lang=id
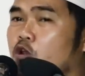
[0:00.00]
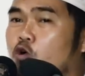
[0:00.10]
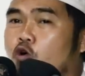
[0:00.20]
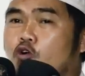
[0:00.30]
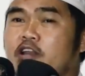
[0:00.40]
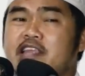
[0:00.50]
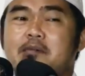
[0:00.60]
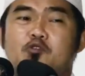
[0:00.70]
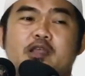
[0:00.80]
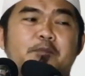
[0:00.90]

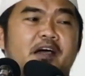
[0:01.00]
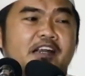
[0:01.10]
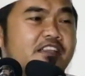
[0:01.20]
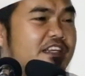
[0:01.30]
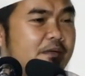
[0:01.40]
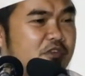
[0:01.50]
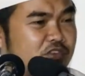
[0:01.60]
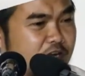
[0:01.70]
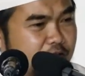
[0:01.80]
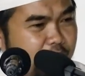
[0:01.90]
luhurnya budi pekerti Nabi
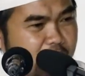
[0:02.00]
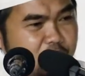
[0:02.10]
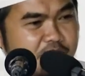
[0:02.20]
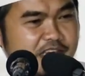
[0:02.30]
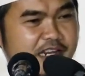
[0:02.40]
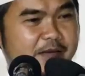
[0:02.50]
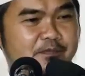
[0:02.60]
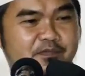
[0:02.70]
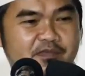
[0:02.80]
Shallallahu Alaihi Wasallam.